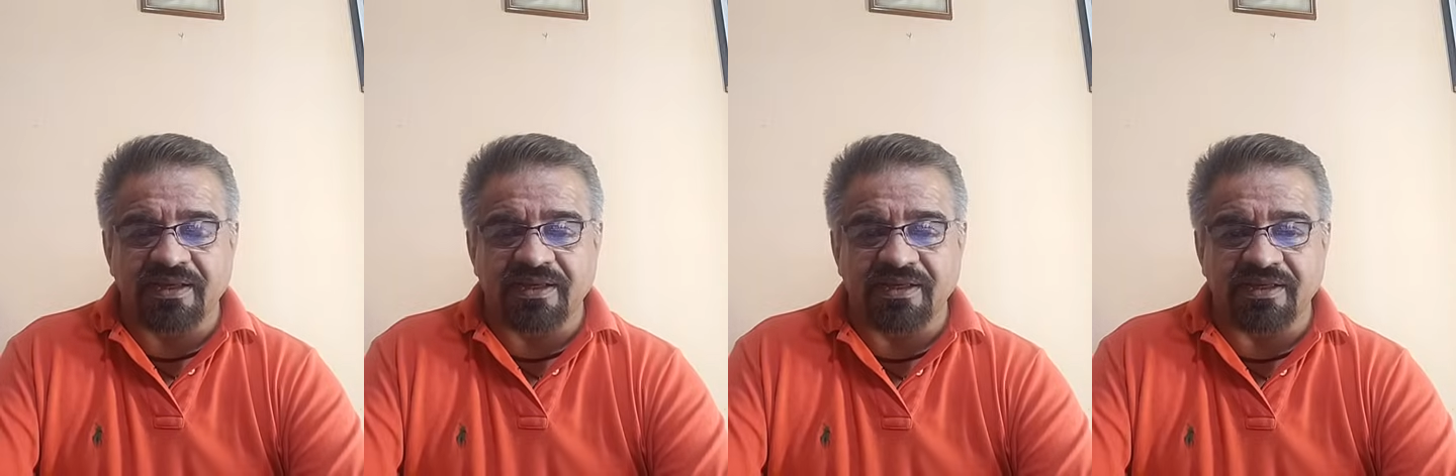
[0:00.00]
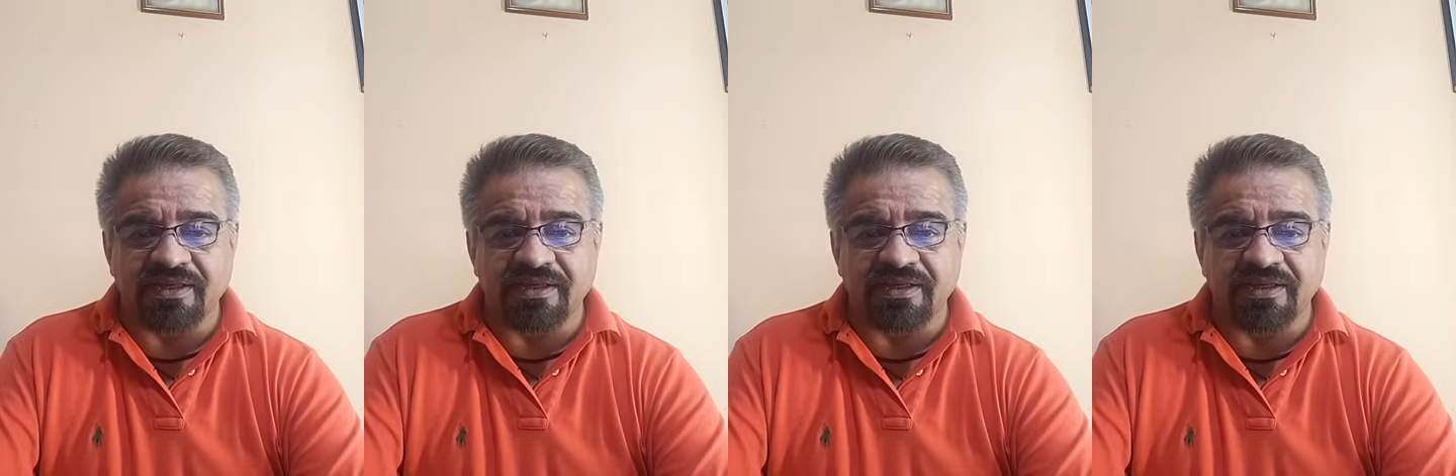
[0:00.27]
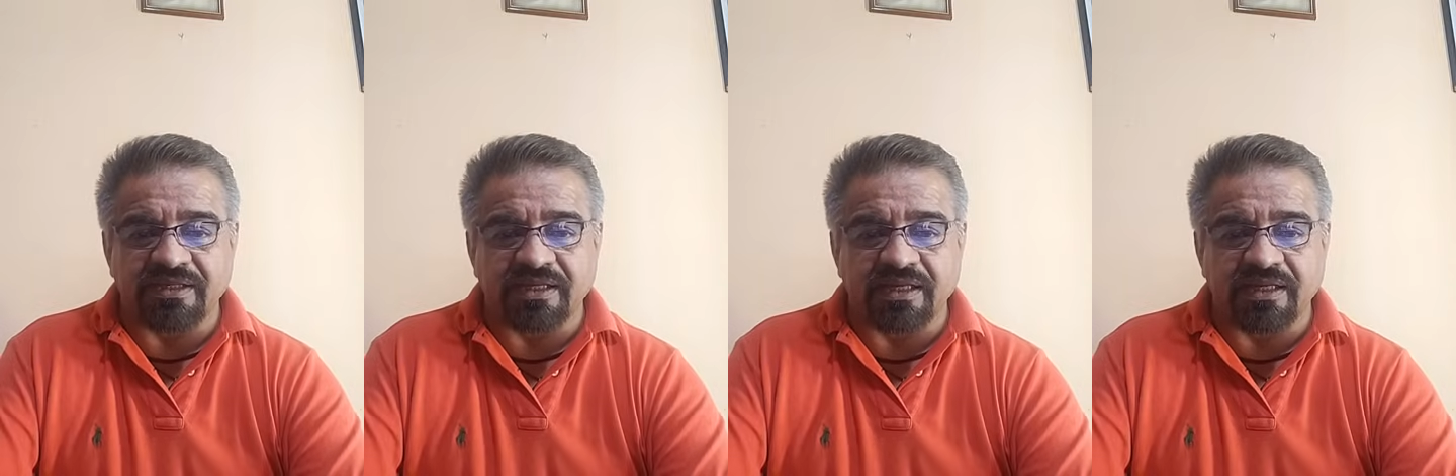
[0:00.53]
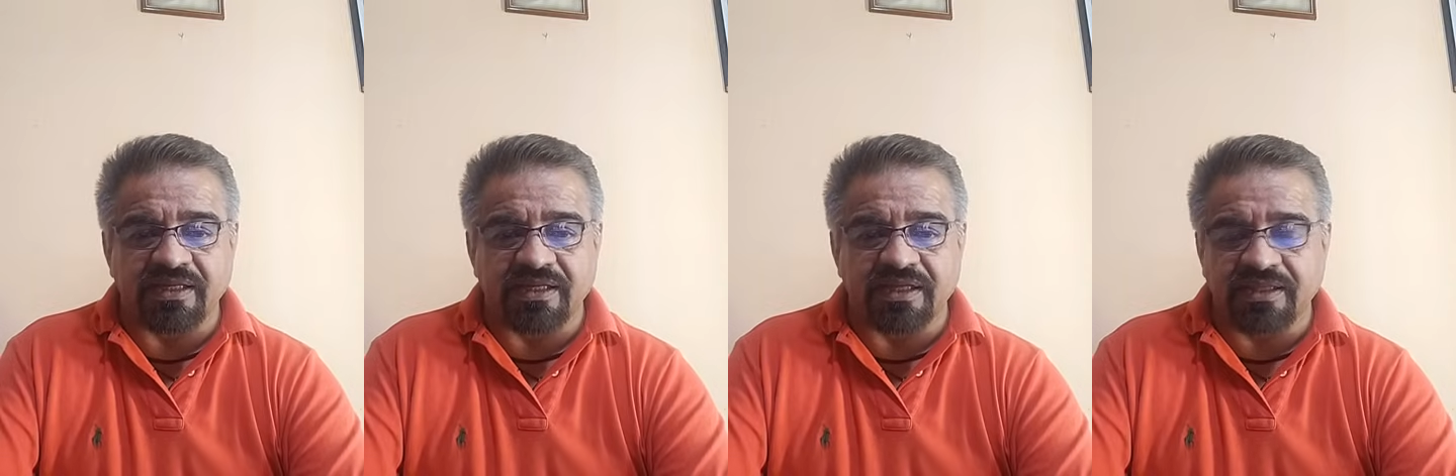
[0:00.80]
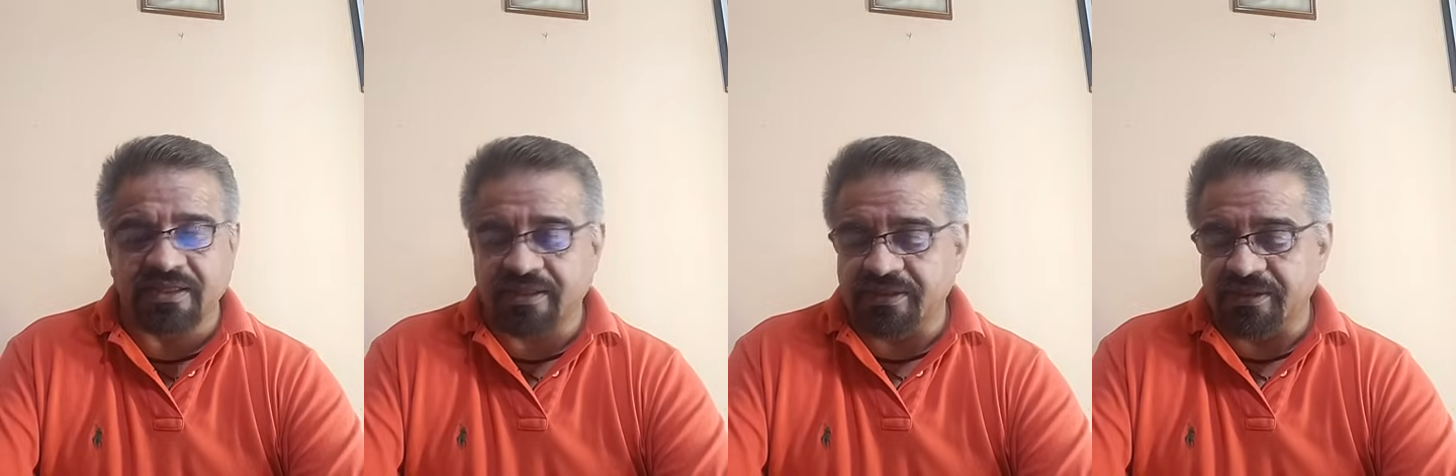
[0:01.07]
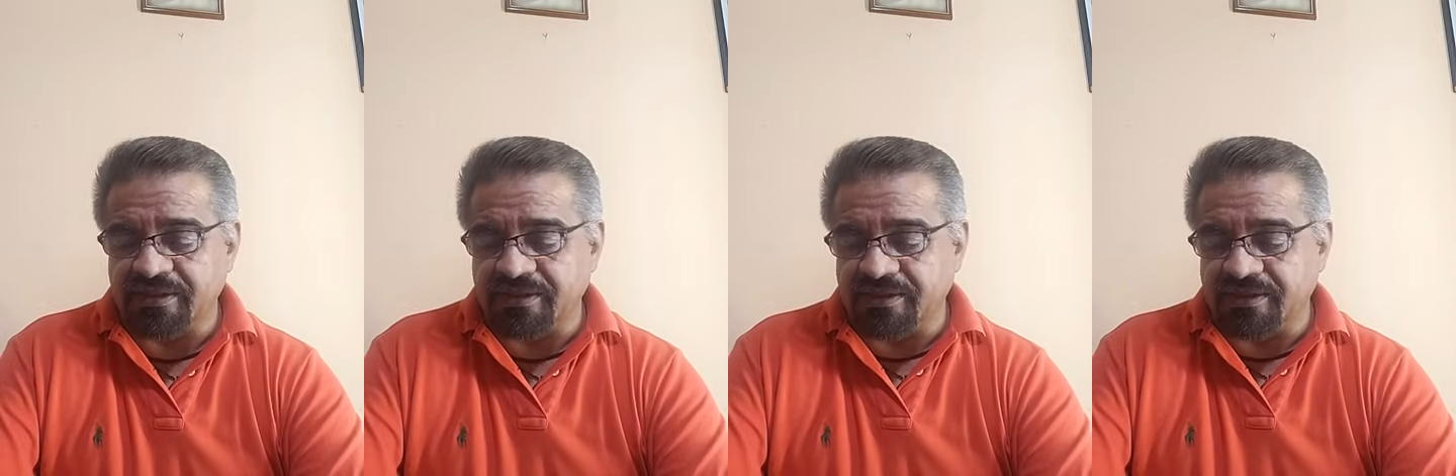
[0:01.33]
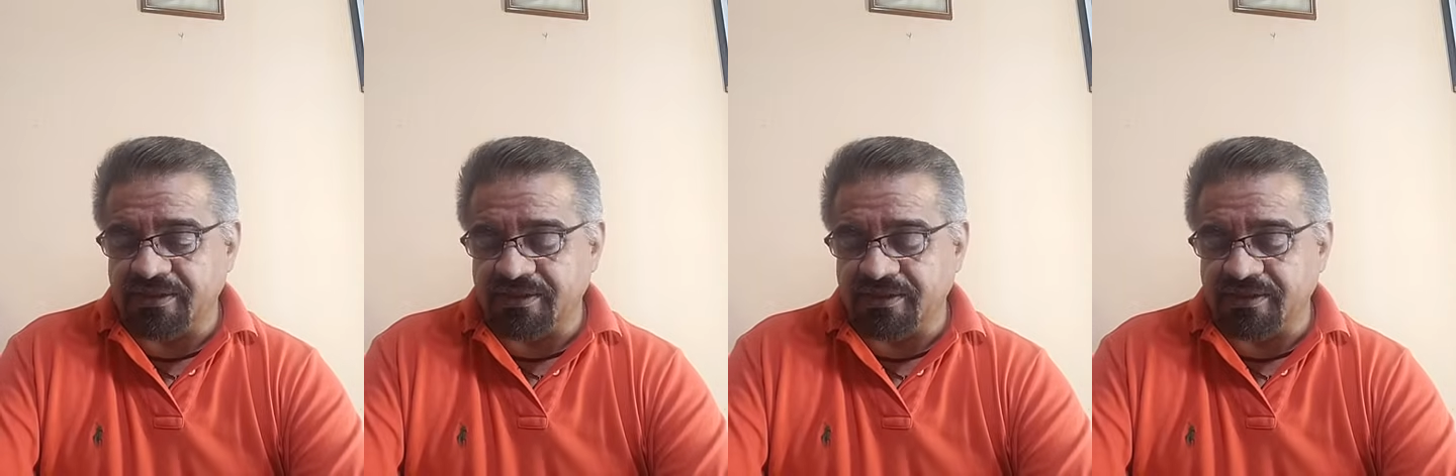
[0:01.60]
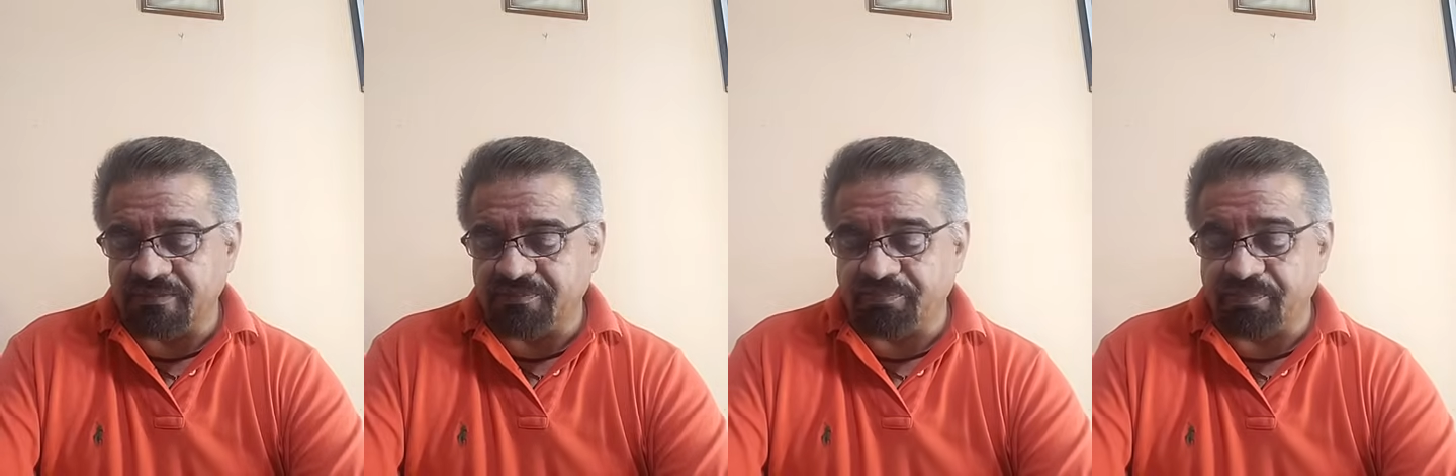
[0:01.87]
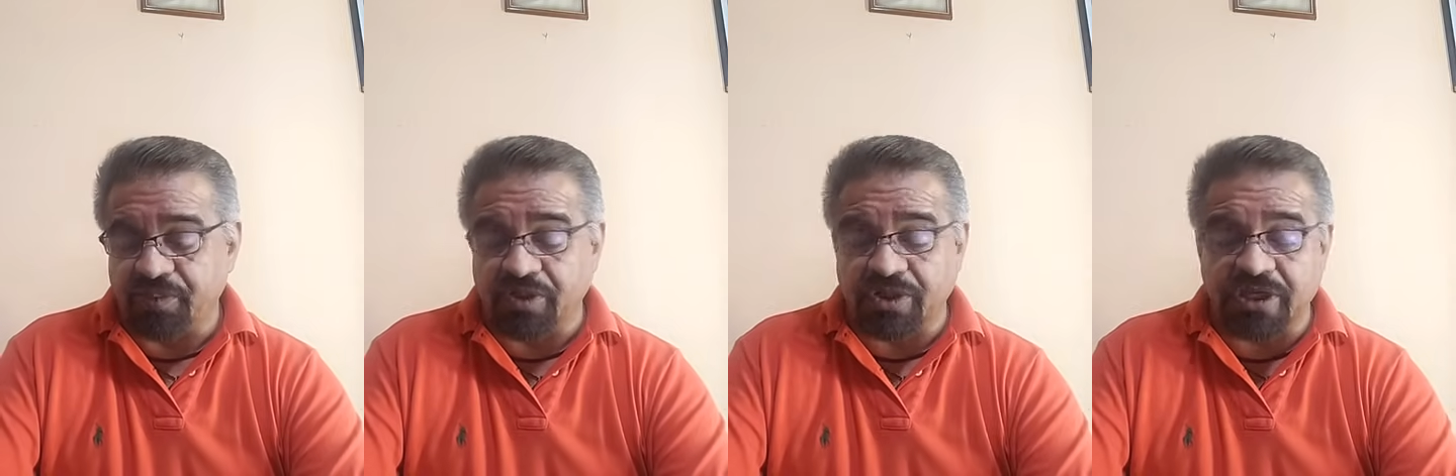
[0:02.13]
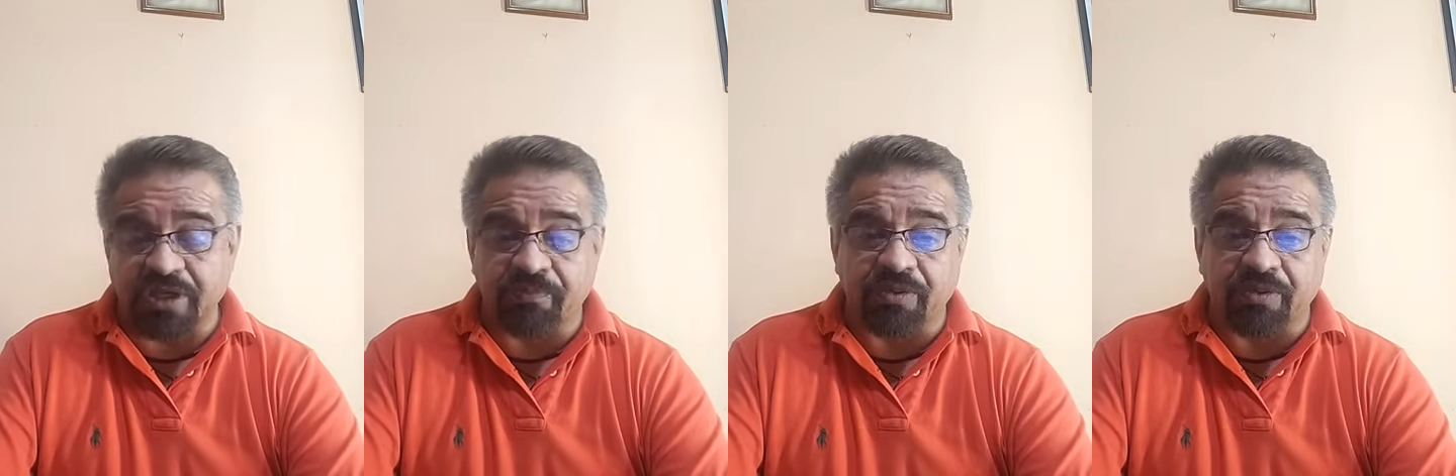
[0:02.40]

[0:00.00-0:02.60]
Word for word: Eh, en realidad, ¿por qué?